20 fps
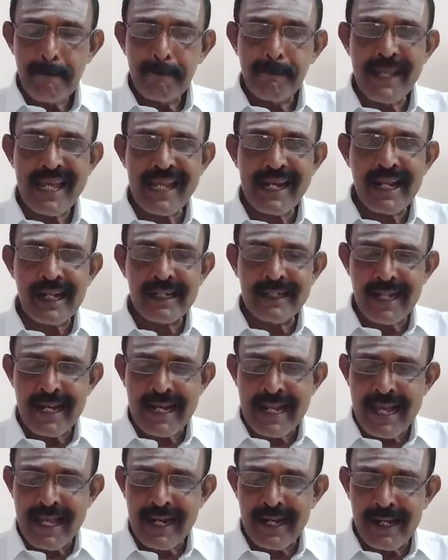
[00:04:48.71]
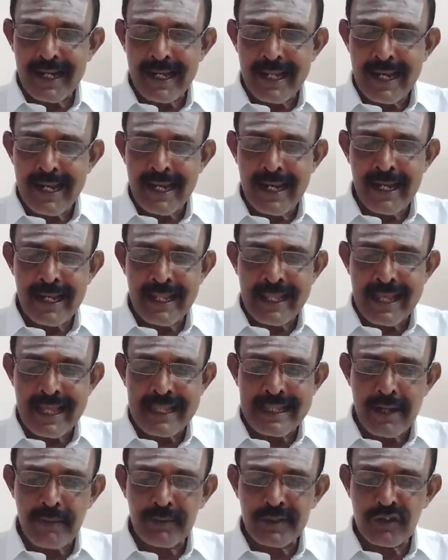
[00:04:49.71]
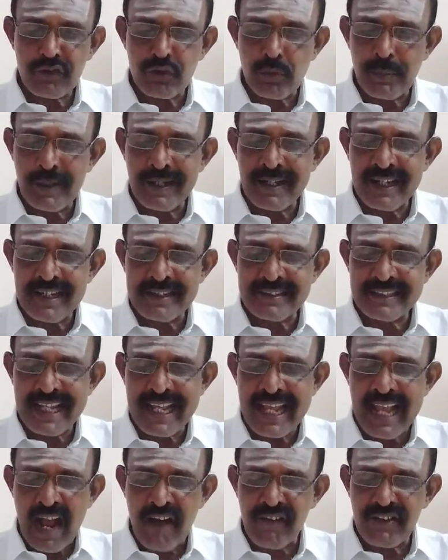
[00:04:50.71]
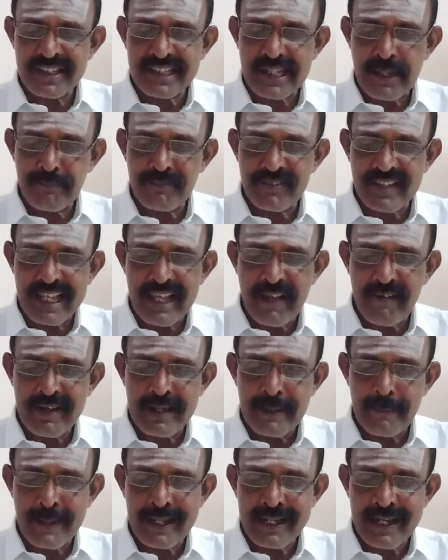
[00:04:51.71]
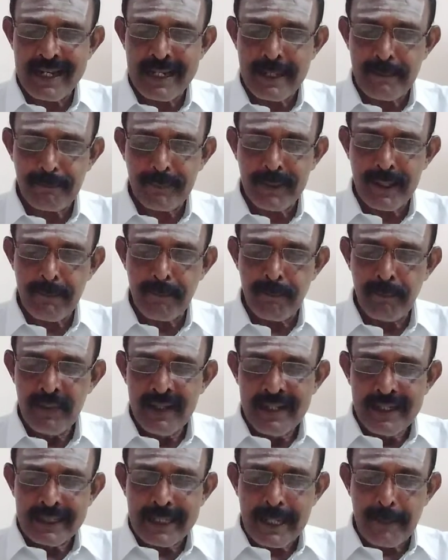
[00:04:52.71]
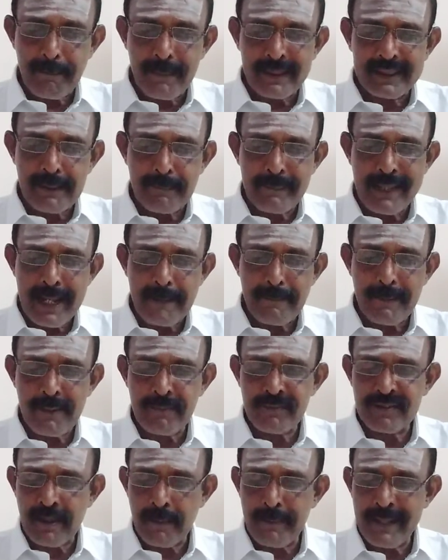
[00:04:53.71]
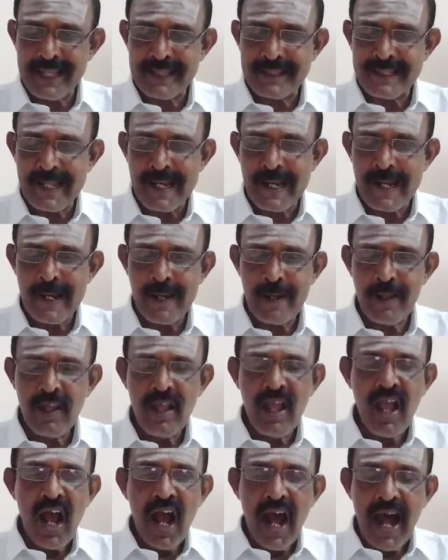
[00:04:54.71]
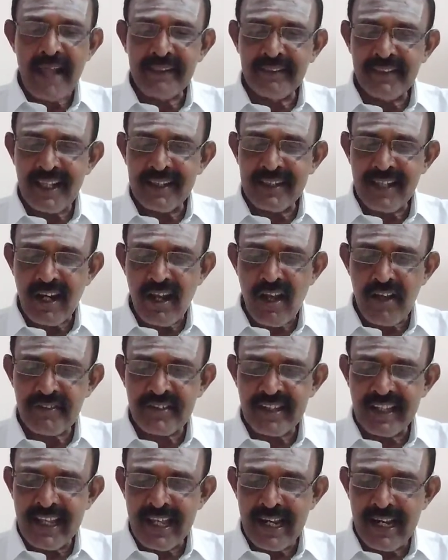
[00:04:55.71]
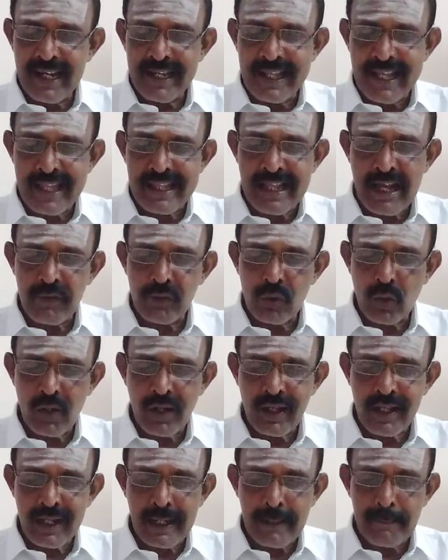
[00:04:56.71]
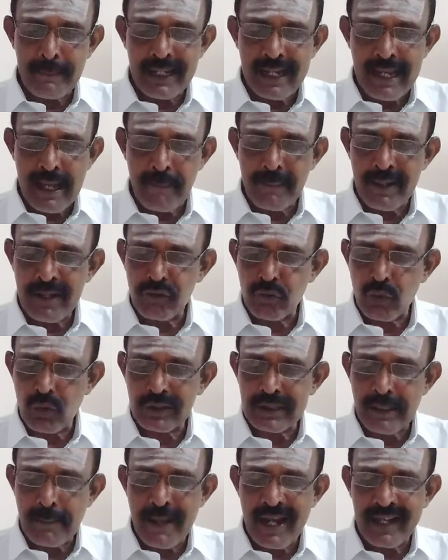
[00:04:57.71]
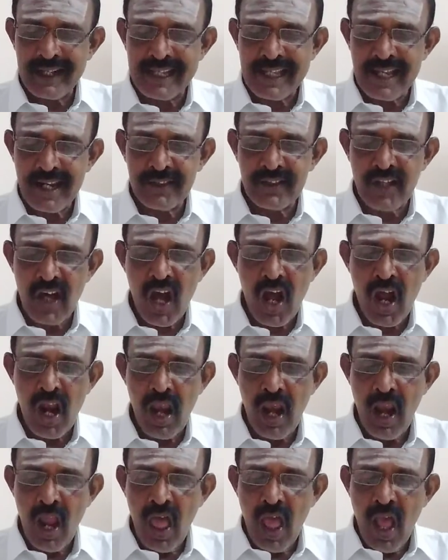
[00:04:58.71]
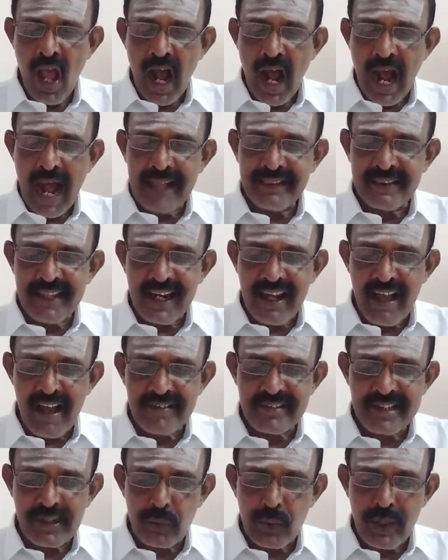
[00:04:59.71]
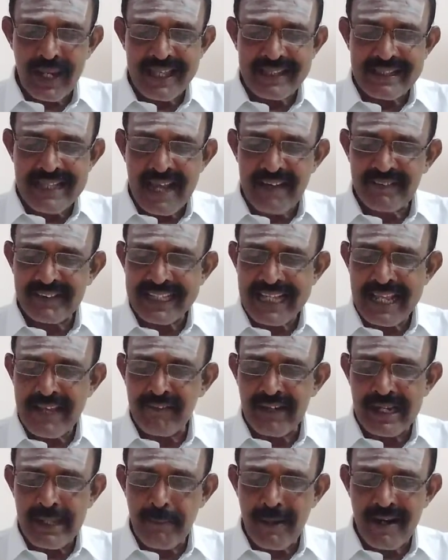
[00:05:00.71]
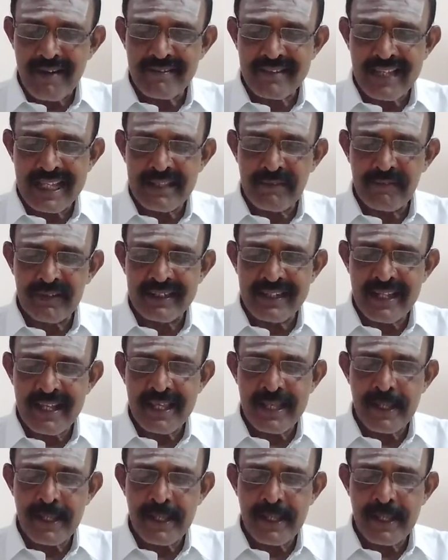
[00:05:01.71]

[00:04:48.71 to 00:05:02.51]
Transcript: மேற்கண்ட நேரங்களில் ஏதாவது சுப நிகழ்ச்சியை அவசியம் செய்ய வேண்டும் என்று நிற்படும் நிர்பந்தம் ஏற்படும் சமயத்தில் அந்தந்த ராசியில் ஏதாவது ஒரு கிரகம் இல்லாமல் சுத்தமாக இருந்தால் அந்த ராசிக்குரிய தேவதையை வழிபாடு செய்துவிட்டு